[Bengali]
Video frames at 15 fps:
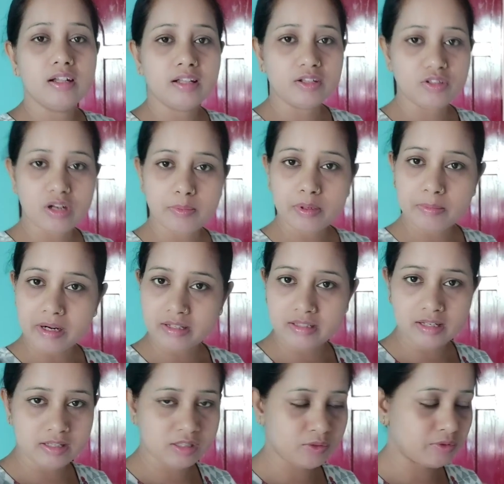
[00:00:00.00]
তার জন্য আমার
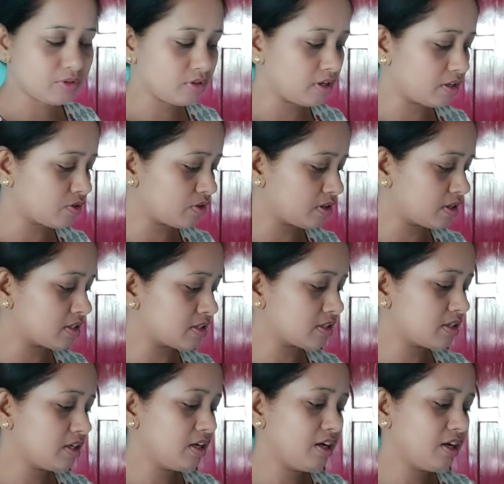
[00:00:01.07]
বাড়িতে আসতেও একটু লেট হয়ে গেছে